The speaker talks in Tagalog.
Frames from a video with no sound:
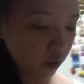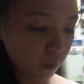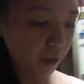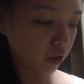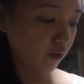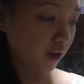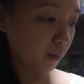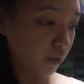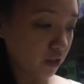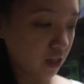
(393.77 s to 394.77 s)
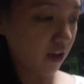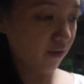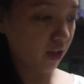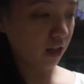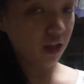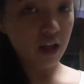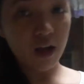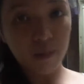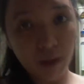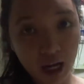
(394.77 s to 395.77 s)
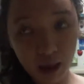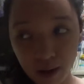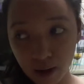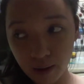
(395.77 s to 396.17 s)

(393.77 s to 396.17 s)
ko pa yung November 7, baka